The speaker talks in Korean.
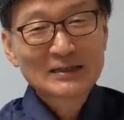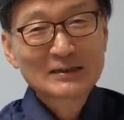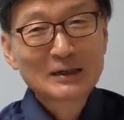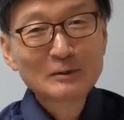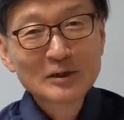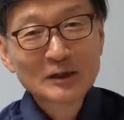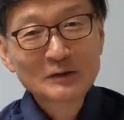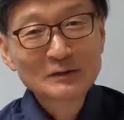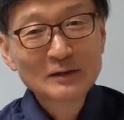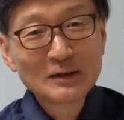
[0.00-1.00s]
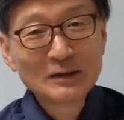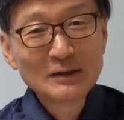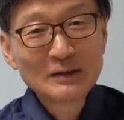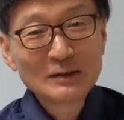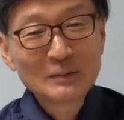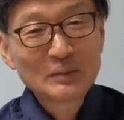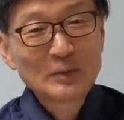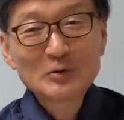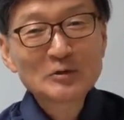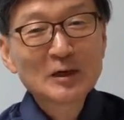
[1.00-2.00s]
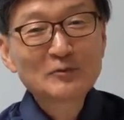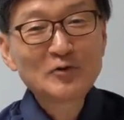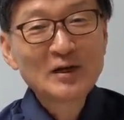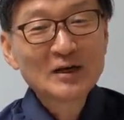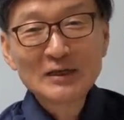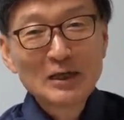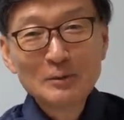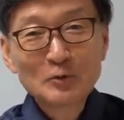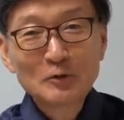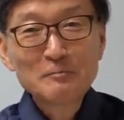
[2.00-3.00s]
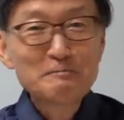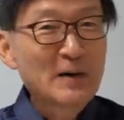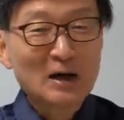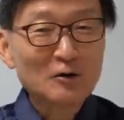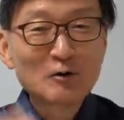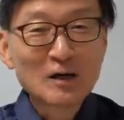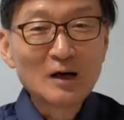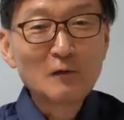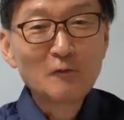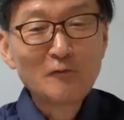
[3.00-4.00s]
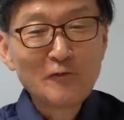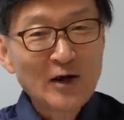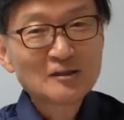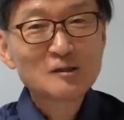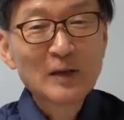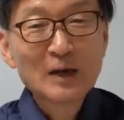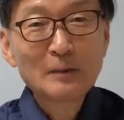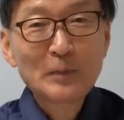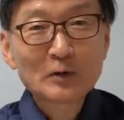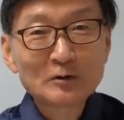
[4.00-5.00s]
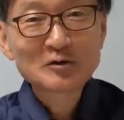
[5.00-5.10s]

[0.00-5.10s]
트럼프 대통령 미국의 불리게임으 바꿔라. 파이트 백 해버려.